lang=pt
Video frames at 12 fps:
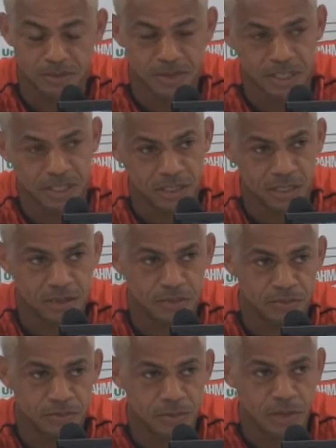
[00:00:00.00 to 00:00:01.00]
Mas
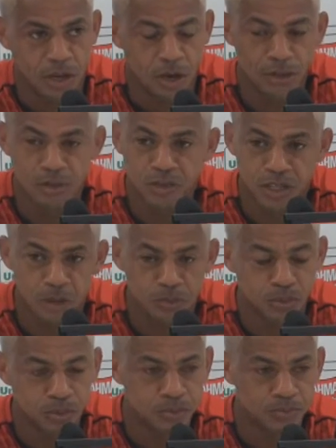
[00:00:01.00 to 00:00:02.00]
ao mesmo
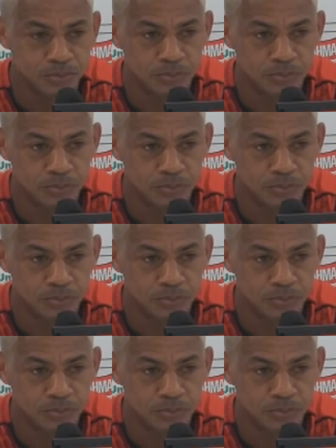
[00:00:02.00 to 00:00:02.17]
tempo